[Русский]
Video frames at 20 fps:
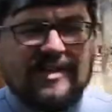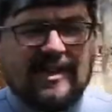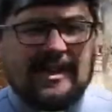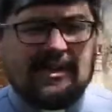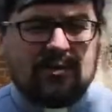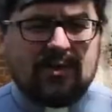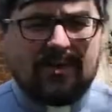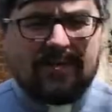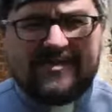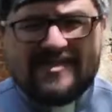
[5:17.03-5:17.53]

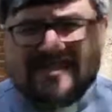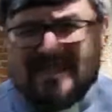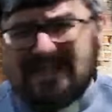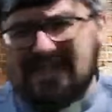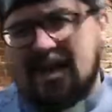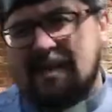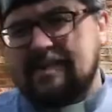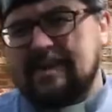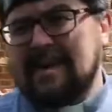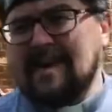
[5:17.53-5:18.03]
который
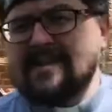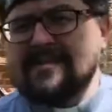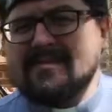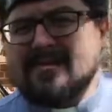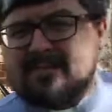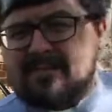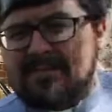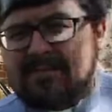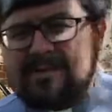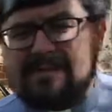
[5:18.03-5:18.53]
всегда
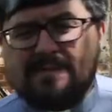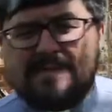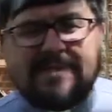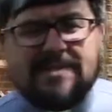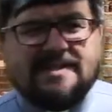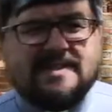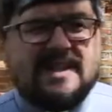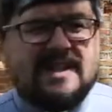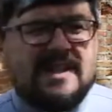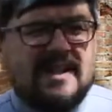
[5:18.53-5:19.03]
показывает путь
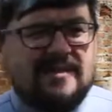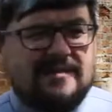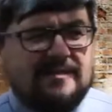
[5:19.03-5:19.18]
спасения.